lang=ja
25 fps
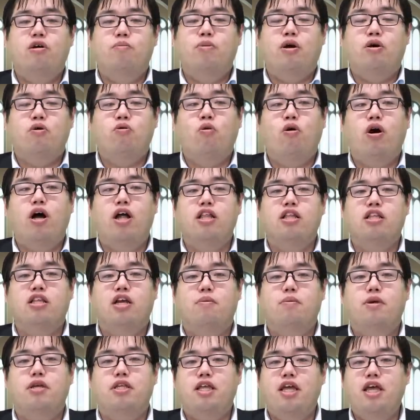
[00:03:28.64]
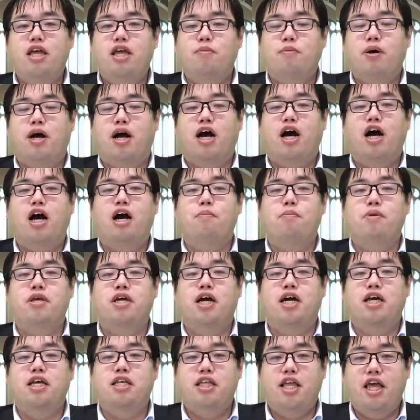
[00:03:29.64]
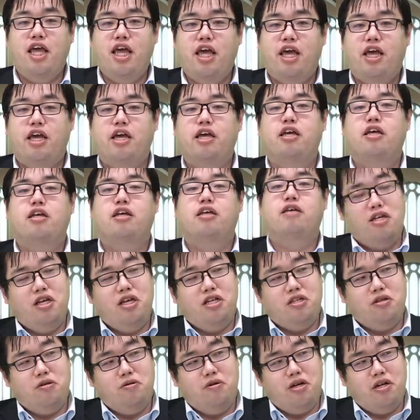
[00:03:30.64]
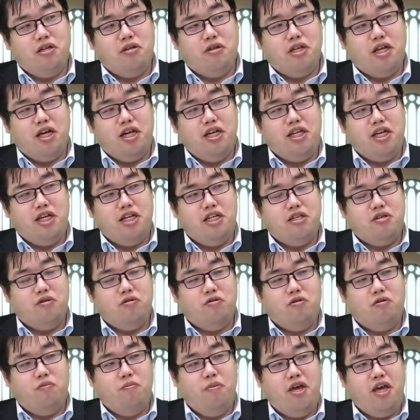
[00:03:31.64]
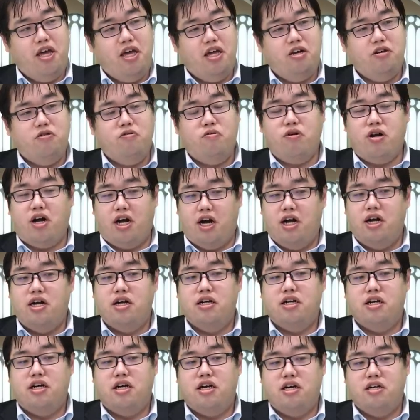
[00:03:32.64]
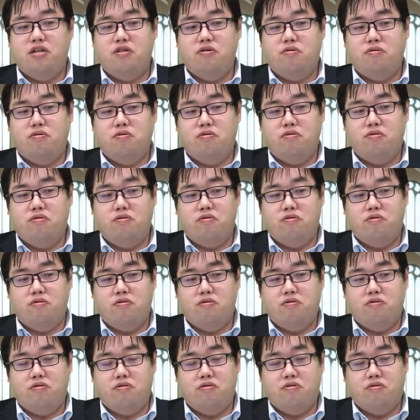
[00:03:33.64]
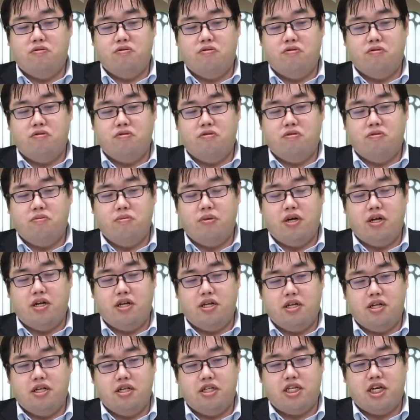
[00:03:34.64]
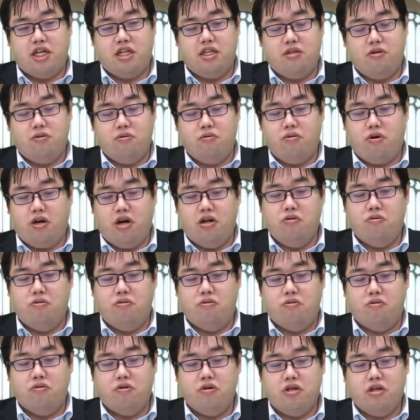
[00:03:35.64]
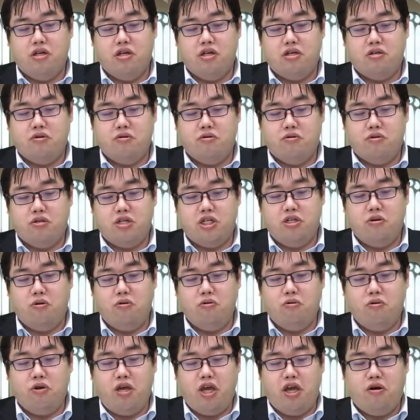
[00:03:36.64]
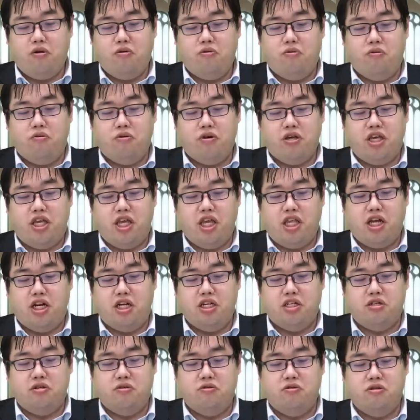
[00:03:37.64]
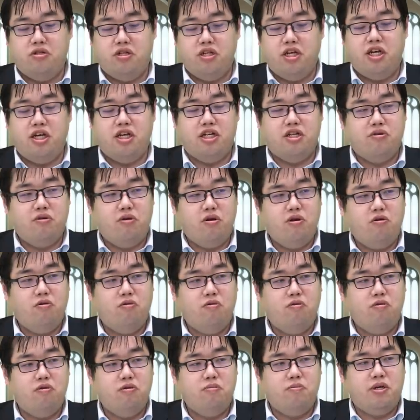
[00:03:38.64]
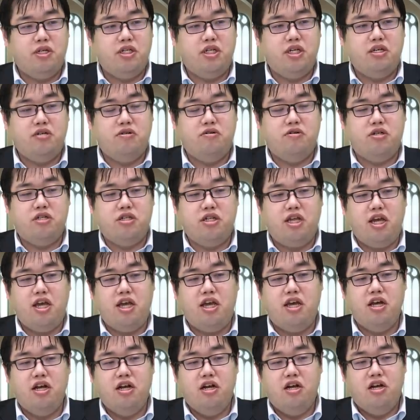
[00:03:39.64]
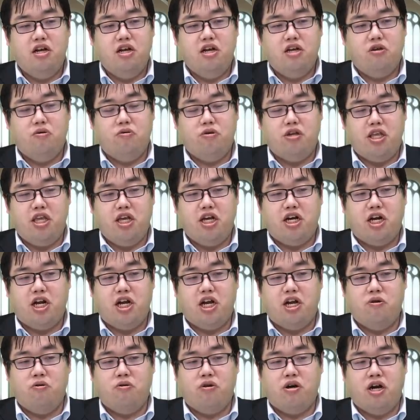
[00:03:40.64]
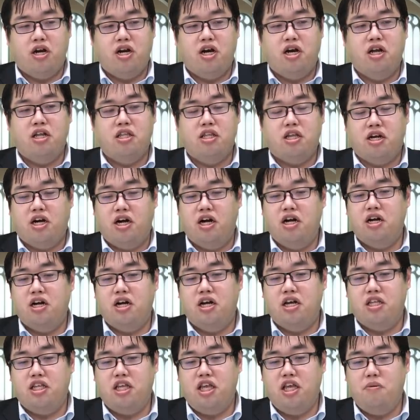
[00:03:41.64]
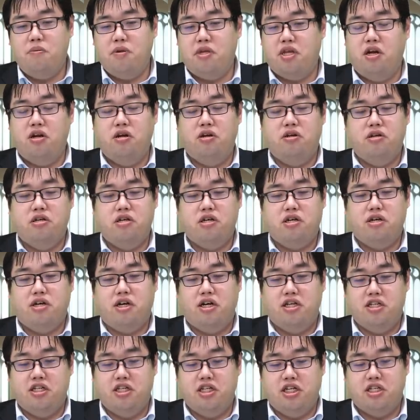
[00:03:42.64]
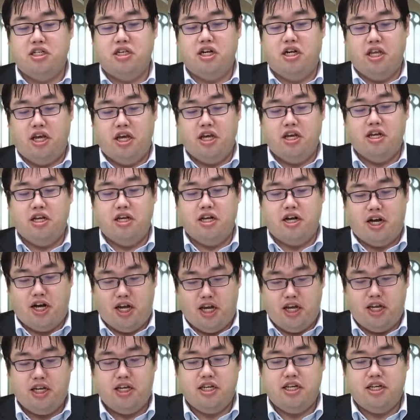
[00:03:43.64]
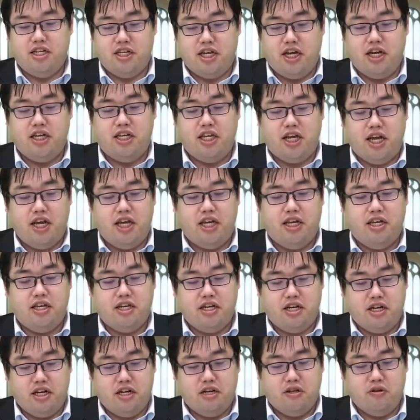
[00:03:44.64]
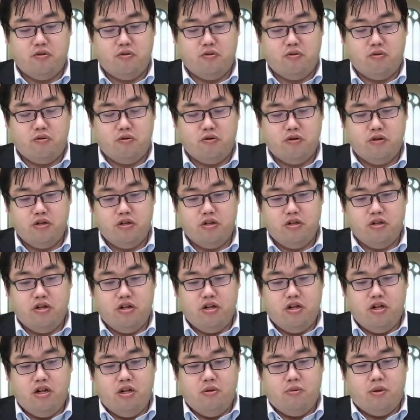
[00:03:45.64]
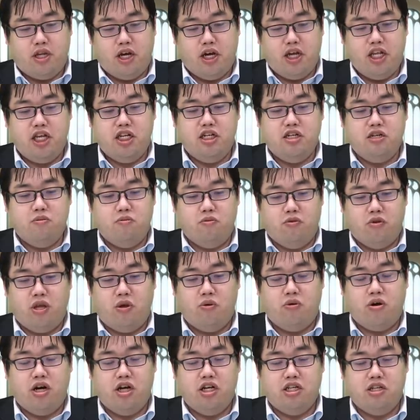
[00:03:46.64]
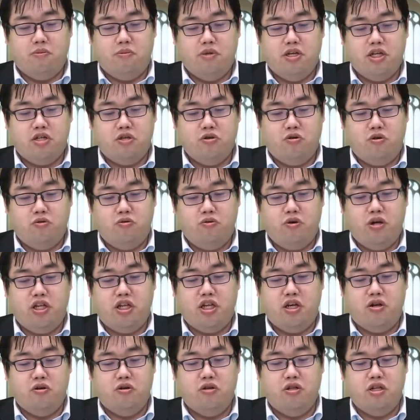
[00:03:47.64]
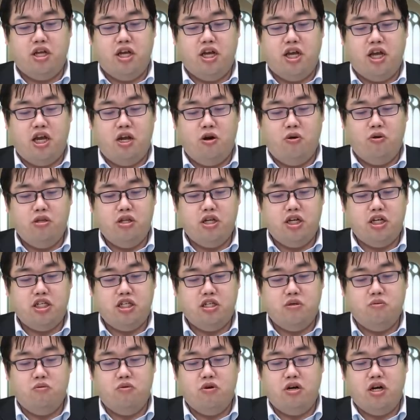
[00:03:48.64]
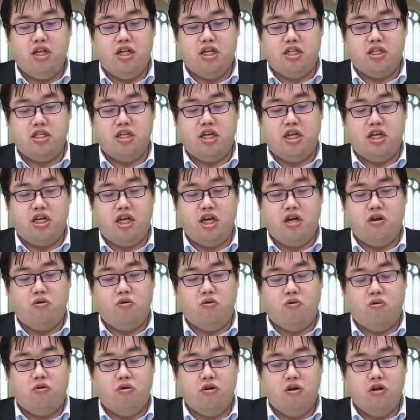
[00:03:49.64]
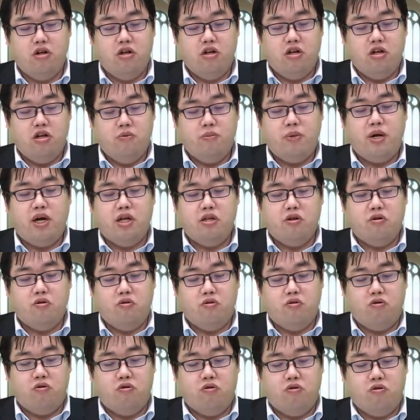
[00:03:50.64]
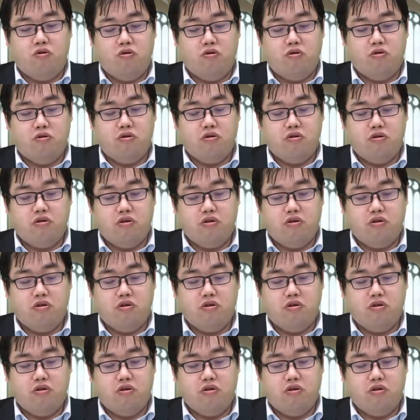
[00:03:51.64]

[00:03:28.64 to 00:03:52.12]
まあ、ご飯食べて、まあ、歯磨いてでその後大体そのメールとか、あのー、まあ、チャットとかのその仕事結構来てたりするんでそれをまチェックして今日何からやろうかなって考えてみたいな感じですかねはい大体。あの武田塾もねおかげさまですごい増えてるんでいろんな質問がですね結構まああの